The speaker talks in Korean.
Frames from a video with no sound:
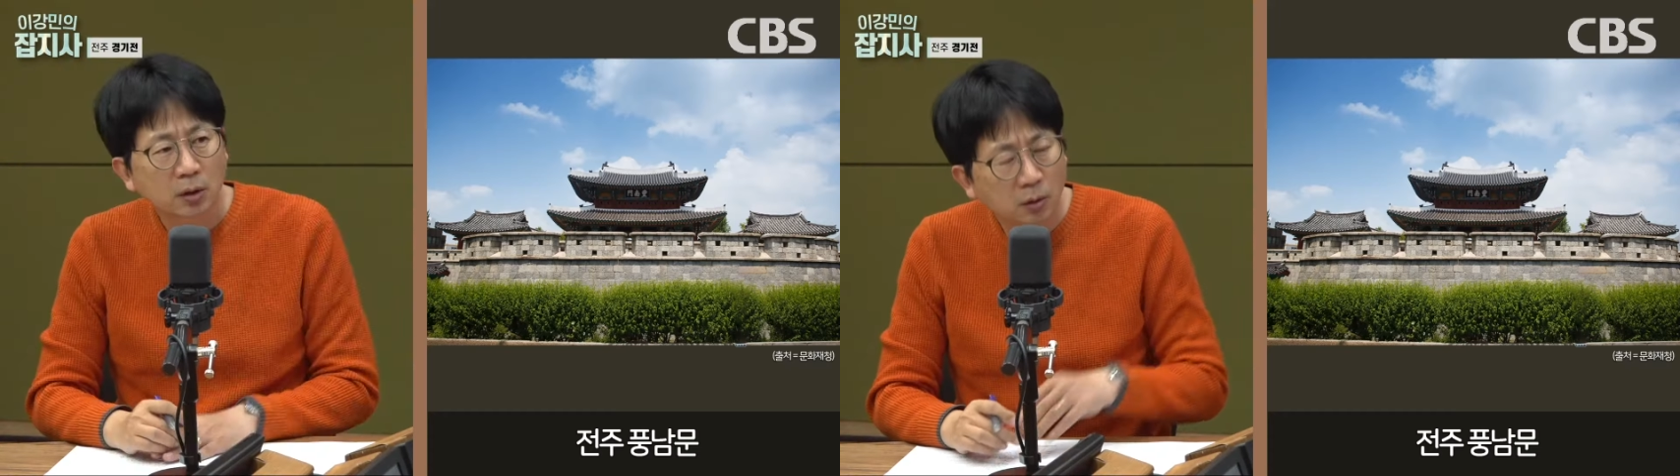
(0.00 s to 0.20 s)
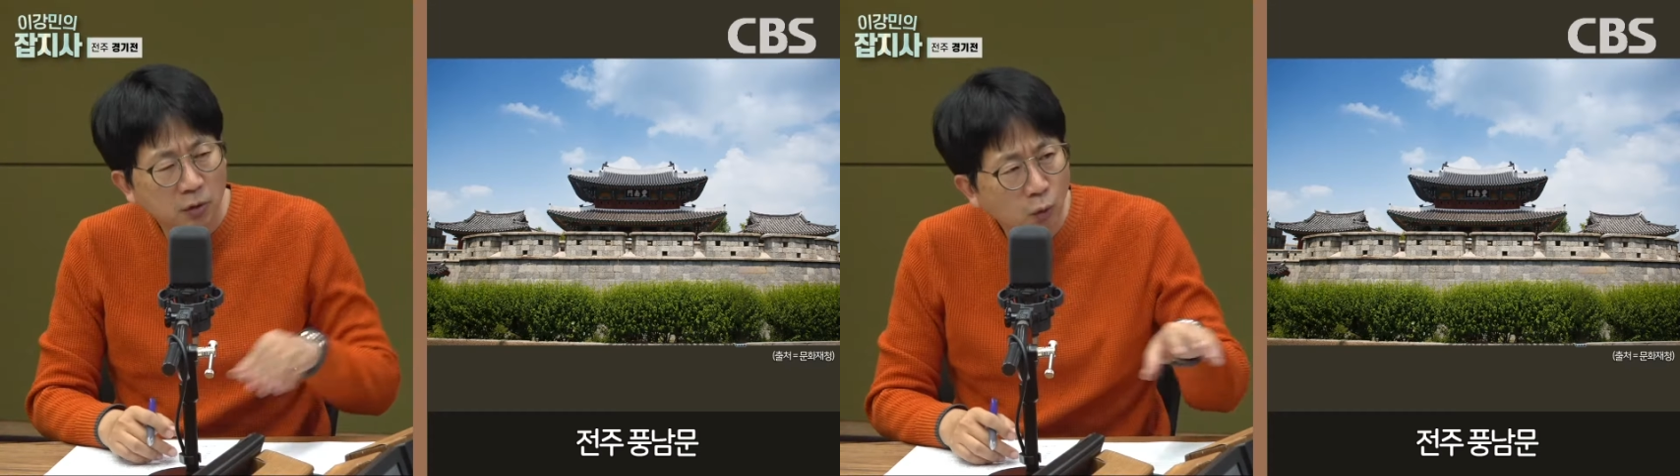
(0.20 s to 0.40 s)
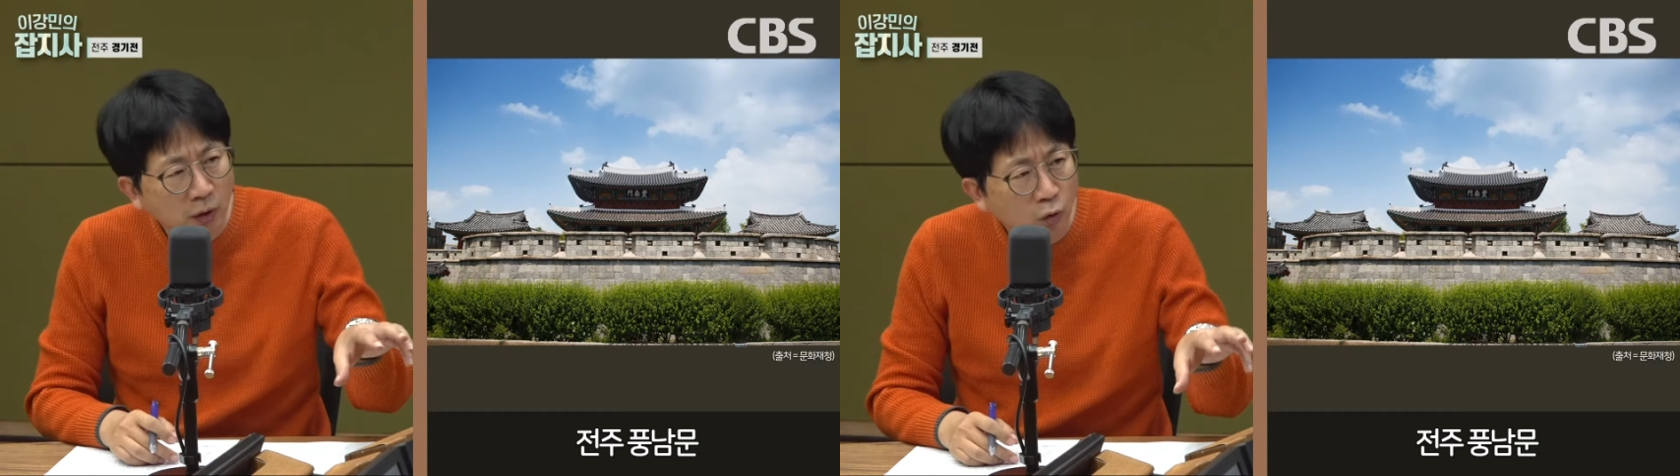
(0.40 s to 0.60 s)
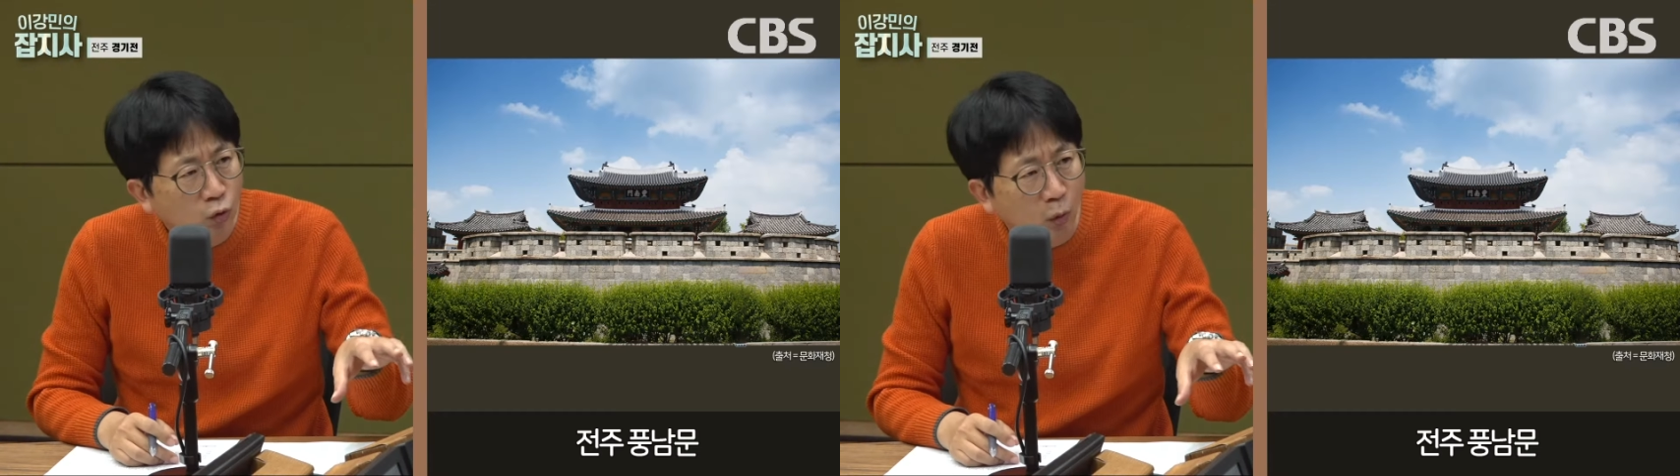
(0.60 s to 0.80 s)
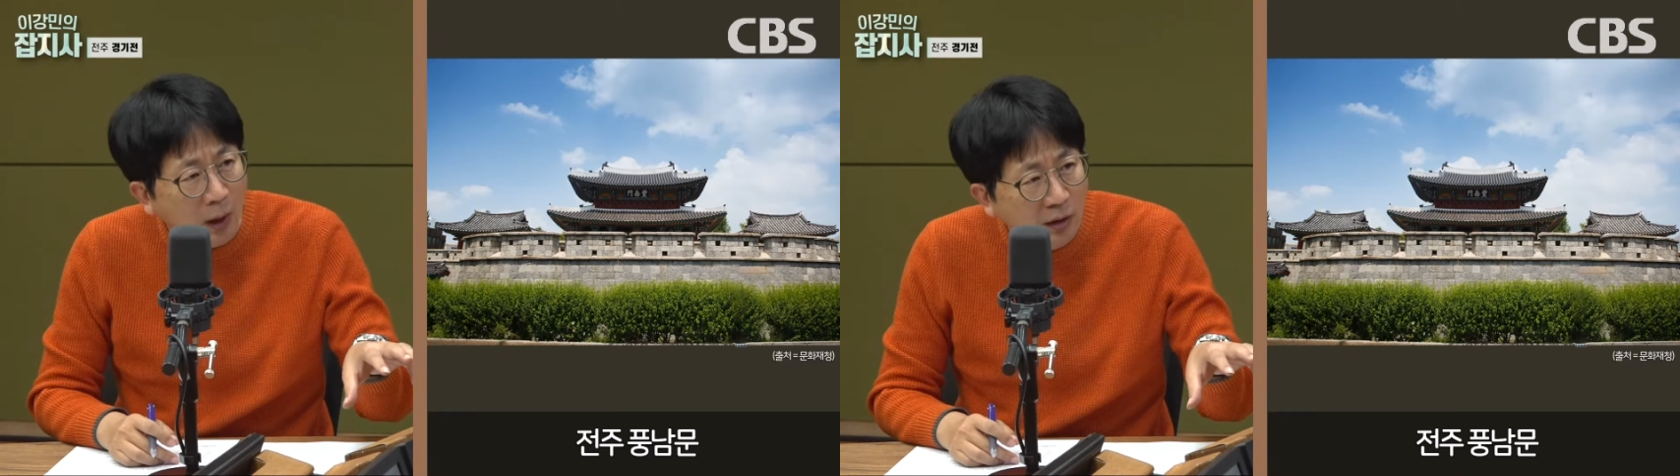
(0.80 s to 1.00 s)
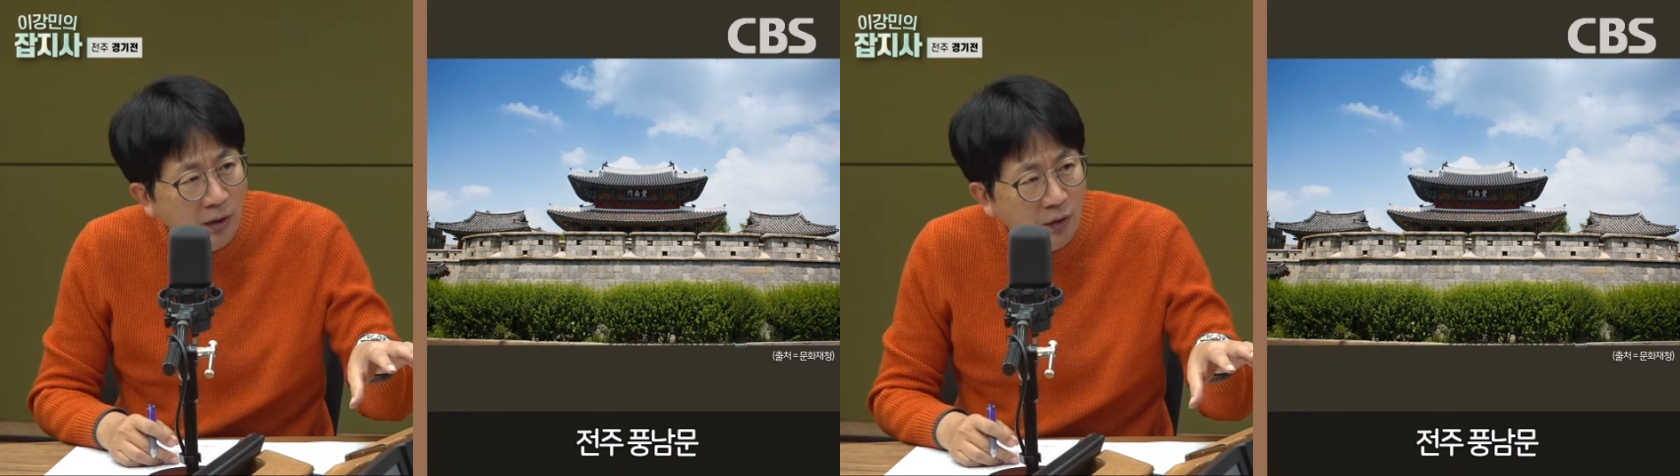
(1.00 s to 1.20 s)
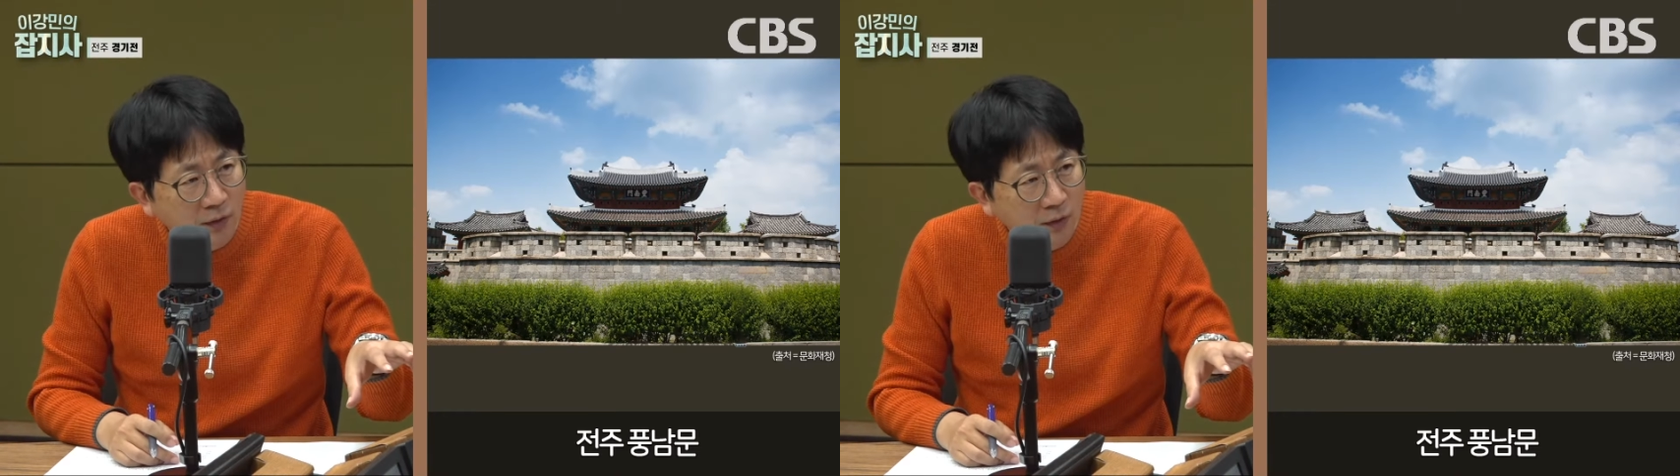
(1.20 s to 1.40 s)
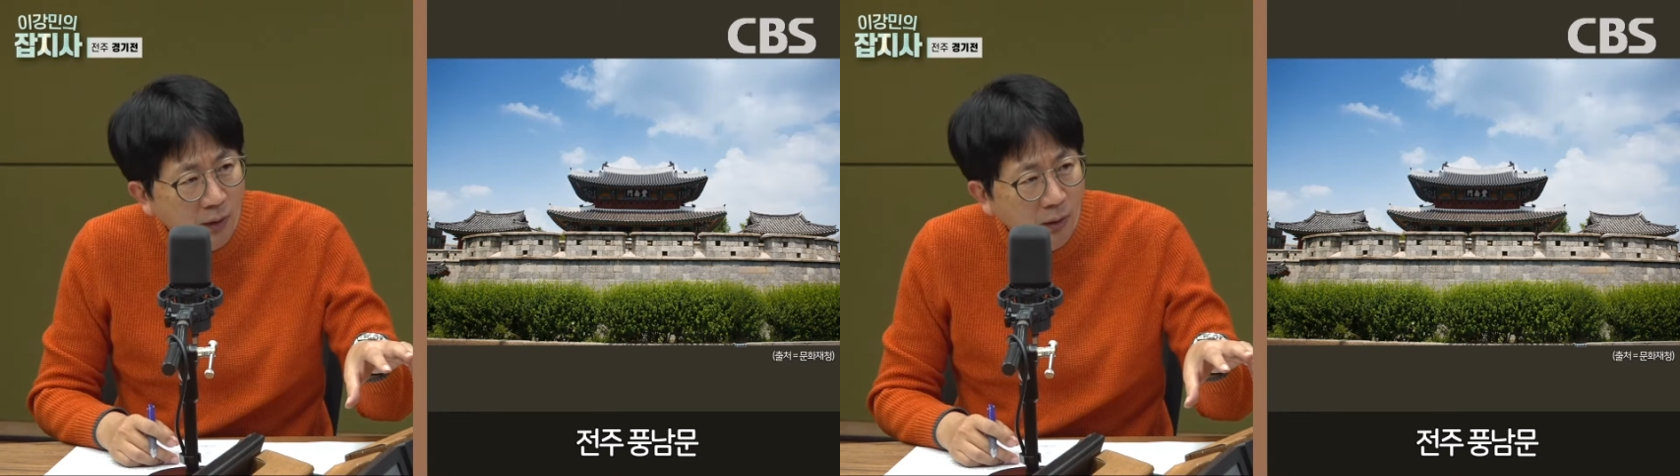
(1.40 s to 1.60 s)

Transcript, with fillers: 그럼 그 동네에서 누구 왕이 태어났어?